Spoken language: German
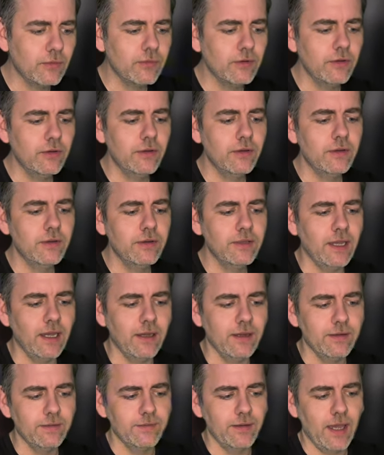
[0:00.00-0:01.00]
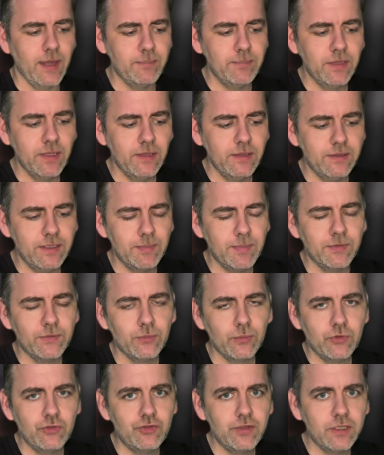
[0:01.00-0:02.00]
Äh, ja, hat mir jemand
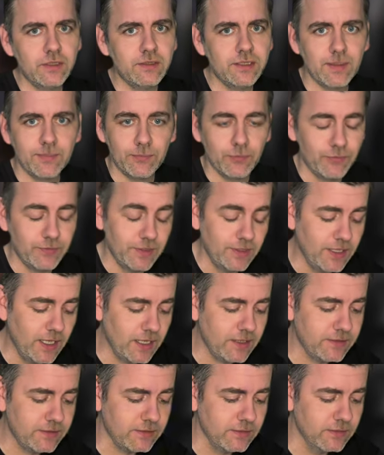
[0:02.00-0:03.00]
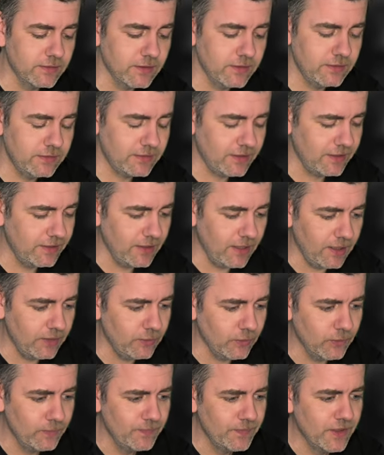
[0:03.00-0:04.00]
zugeschickt. Ich habe zu viele Nachrichten gekriegt, keine
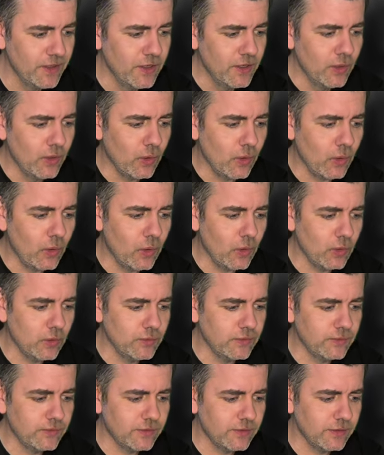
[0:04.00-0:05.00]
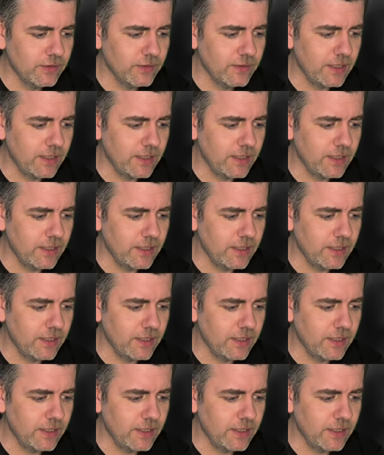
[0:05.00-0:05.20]
Ahnung. Und äh,